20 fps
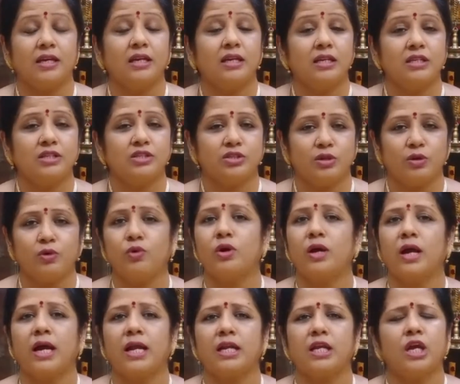ఈ
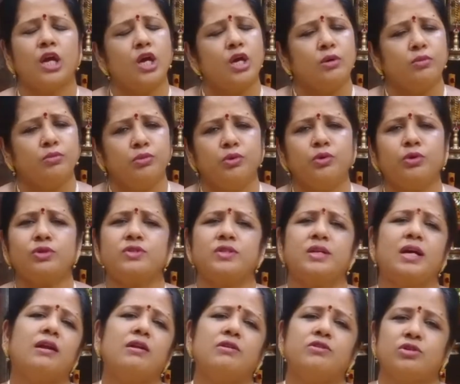శ్లోకాన్ని మూడు
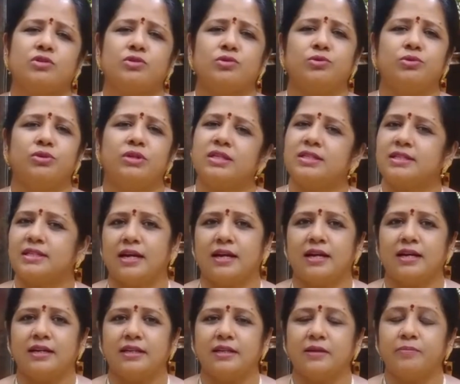సార్లు చదువుకుంటే
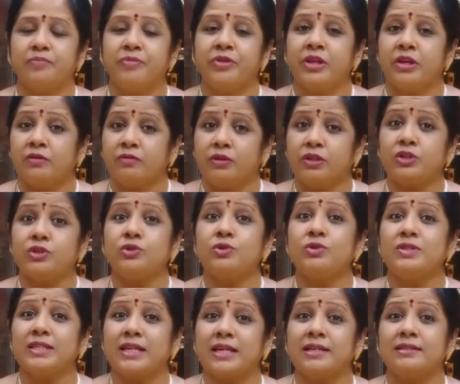చాలండి విష్ణు
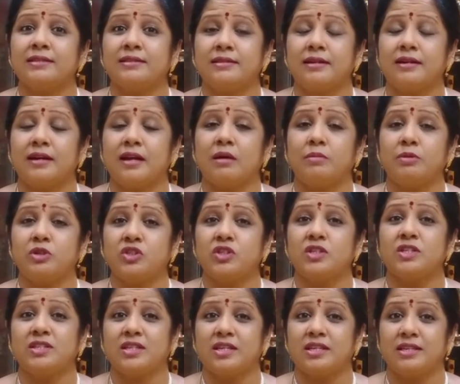సహస్రనామం
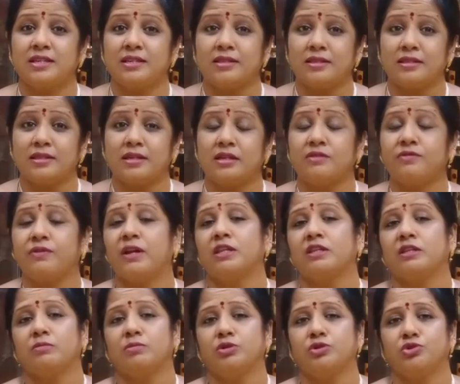చేస్తే ఎంతటి
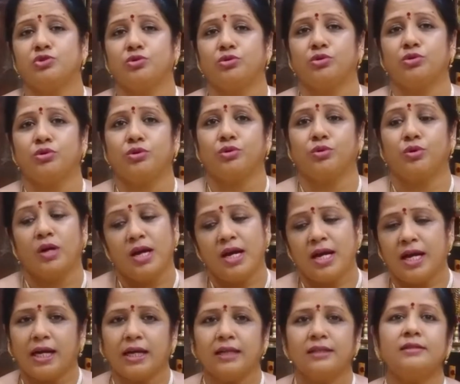ఫలితం వస్తుందో
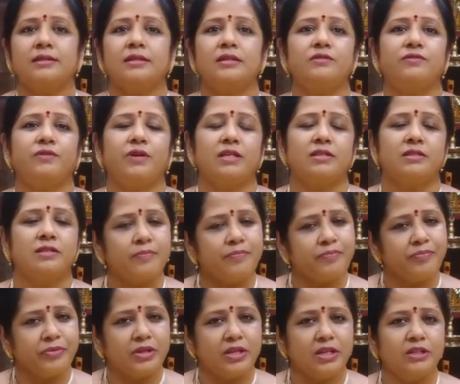అంతటి ఫలితం
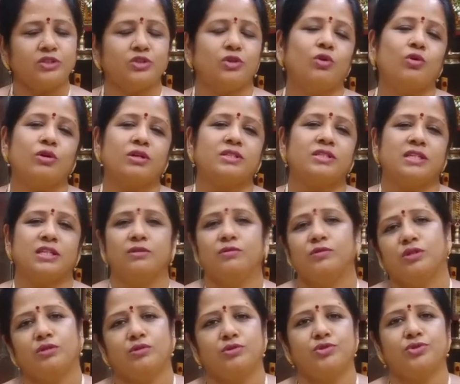ఈ శ్లోకం
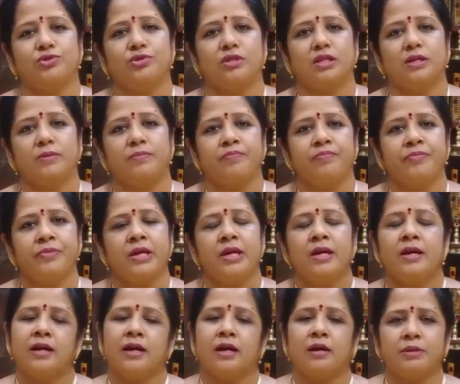చదివితే వస్తుంది
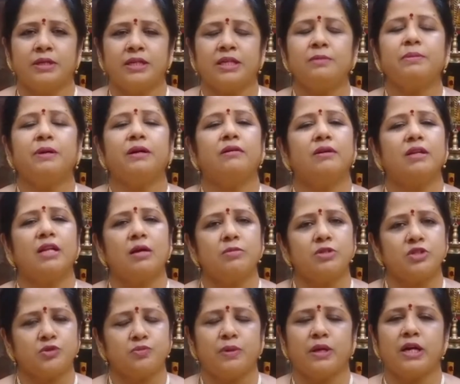కాబట్టి భగవనామ
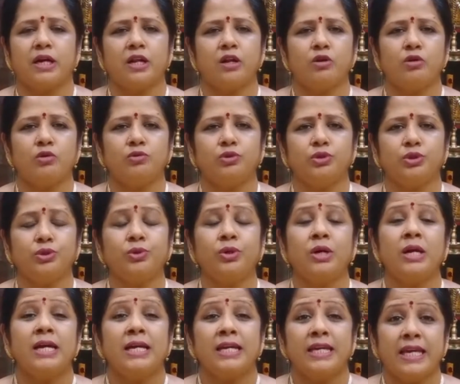స్మరణంలో ఉంటూ
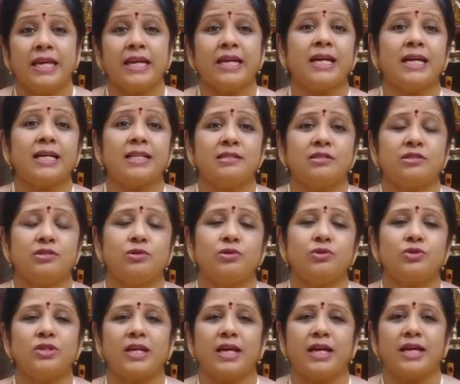ఏకాదశి
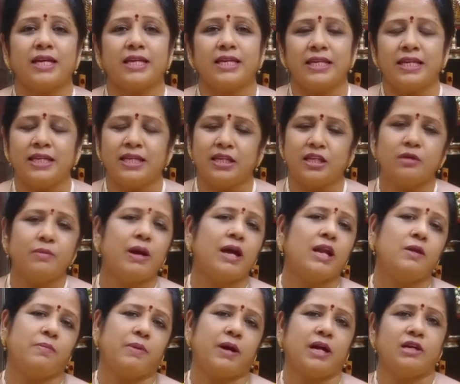రోజున ఈ
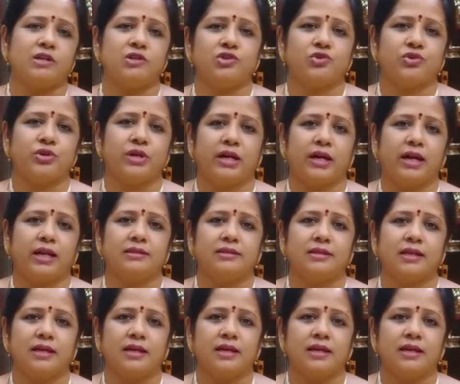నియమాన్ని పాటించుకున్నట్లయితే